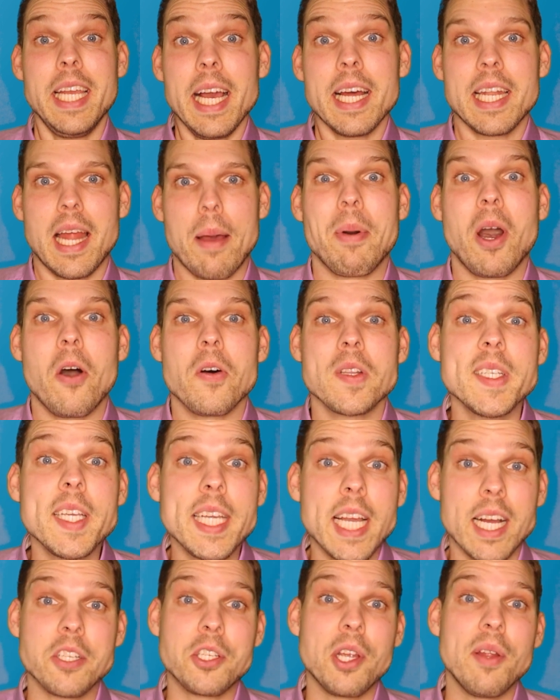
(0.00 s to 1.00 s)
Ja, da braut
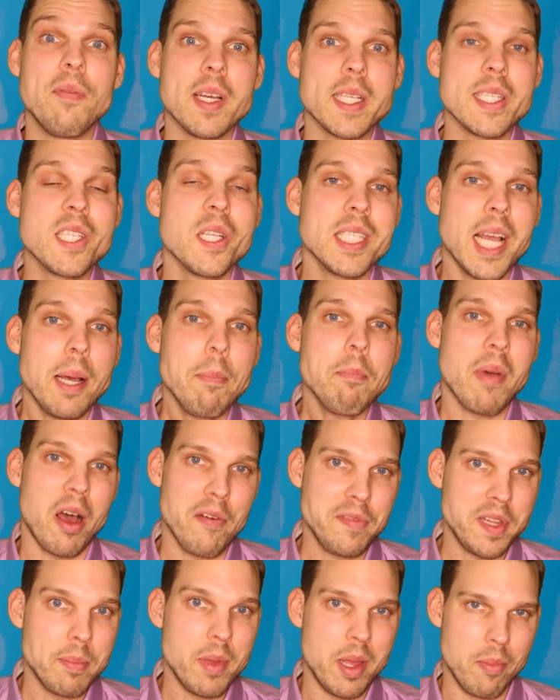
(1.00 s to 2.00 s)
sich ganz schön was zusammen
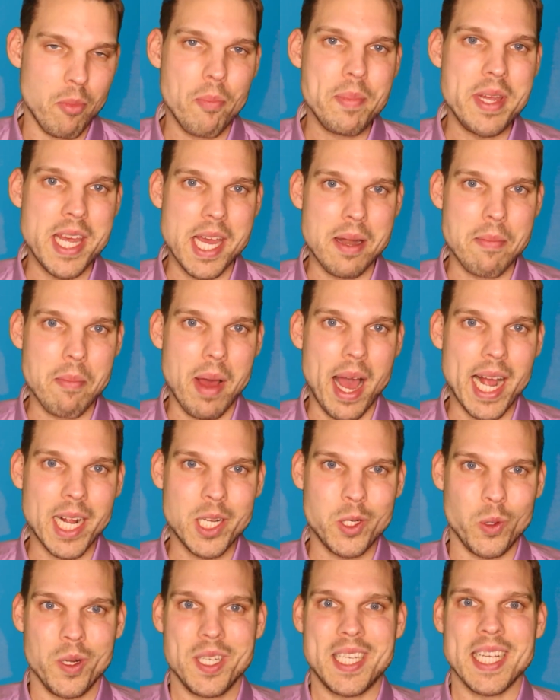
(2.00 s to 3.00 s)
auf dem
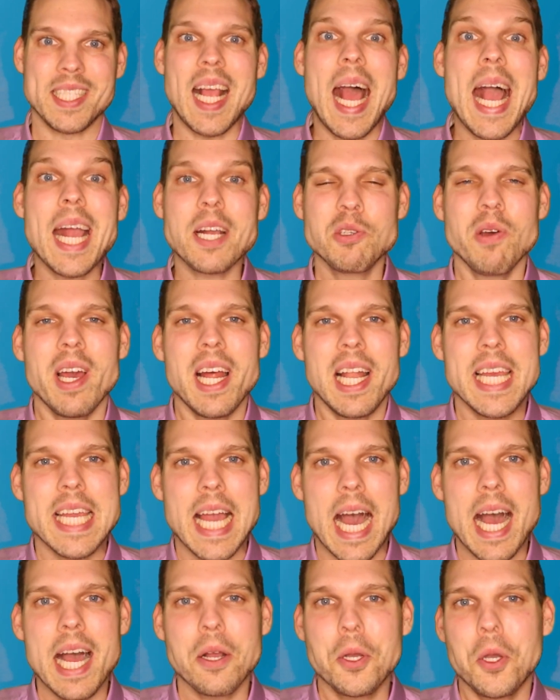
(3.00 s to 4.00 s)
Immobilienmarkt und das aktuelle
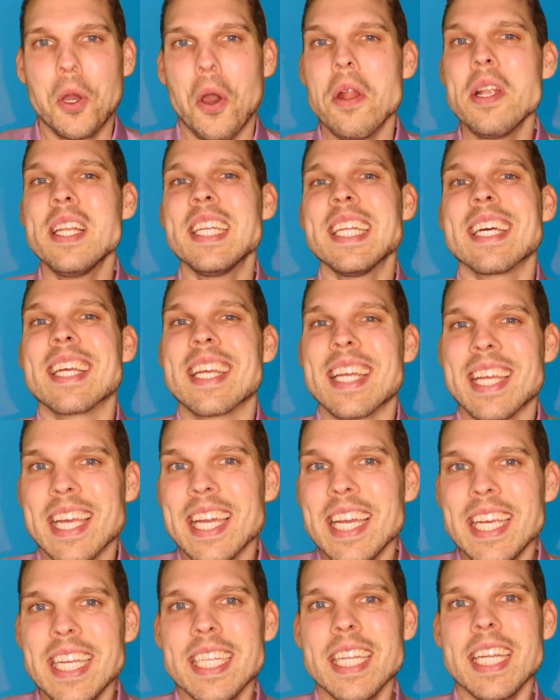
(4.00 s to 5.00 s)
Jahr könnte
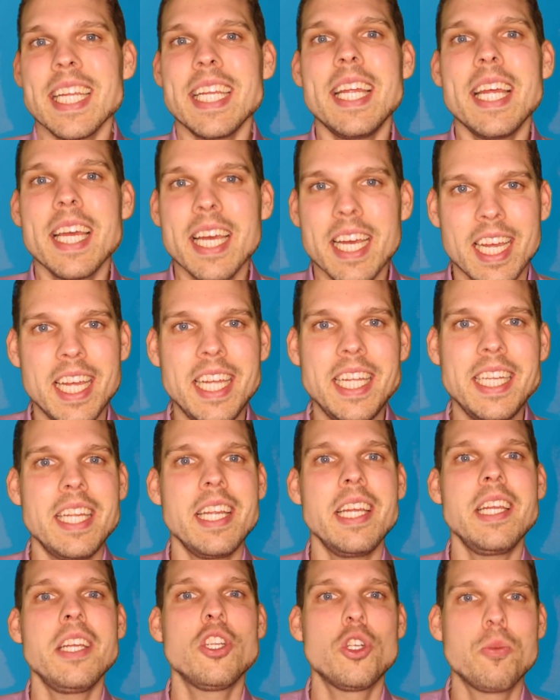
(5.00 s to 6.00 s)
richtig,
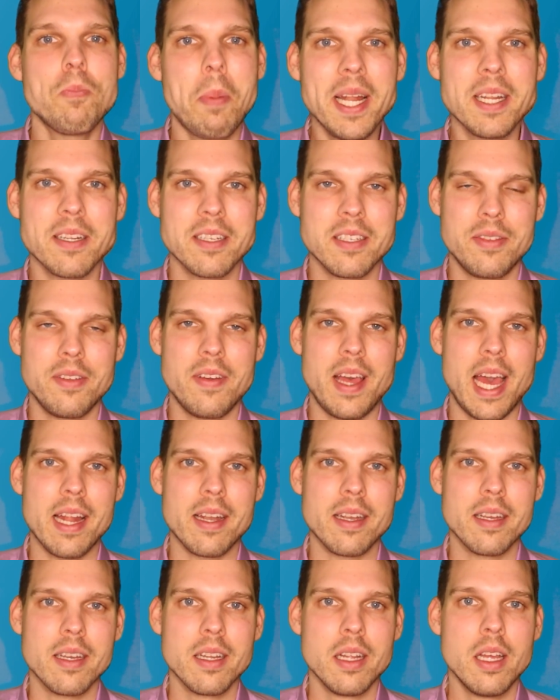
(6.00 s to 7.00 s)
richtig spannend
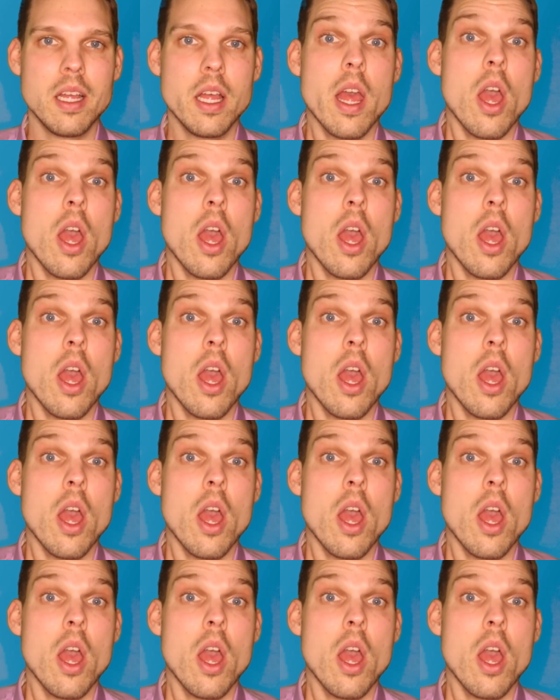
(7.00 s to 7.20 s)
werden.